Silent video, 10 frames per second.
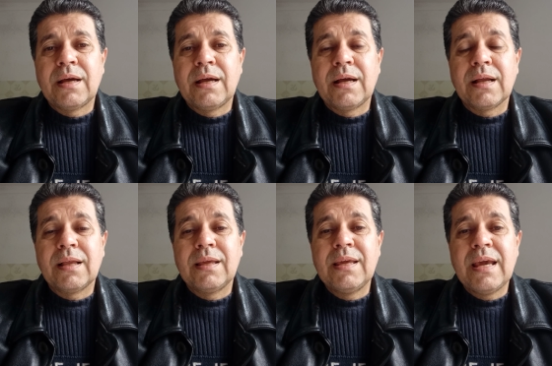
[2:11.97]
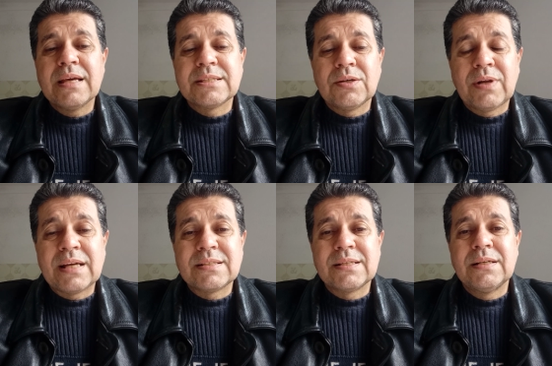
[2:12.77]
a que esta
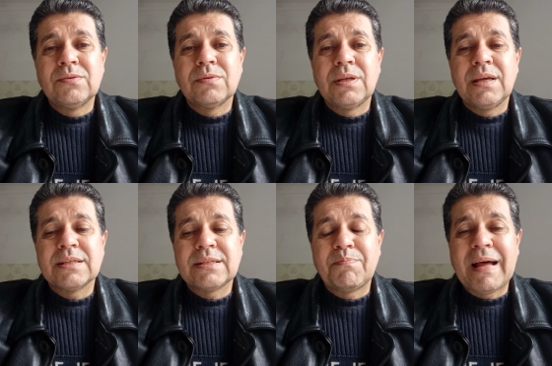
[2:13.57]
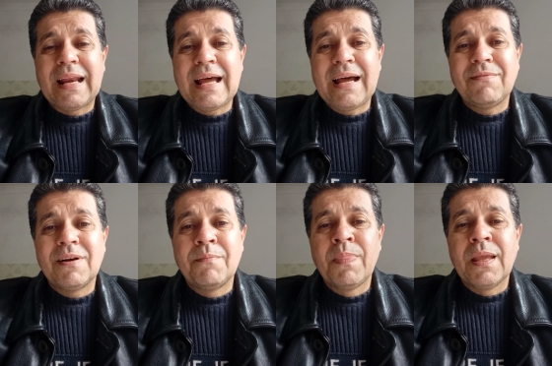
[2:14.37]
oração, que esta palavra,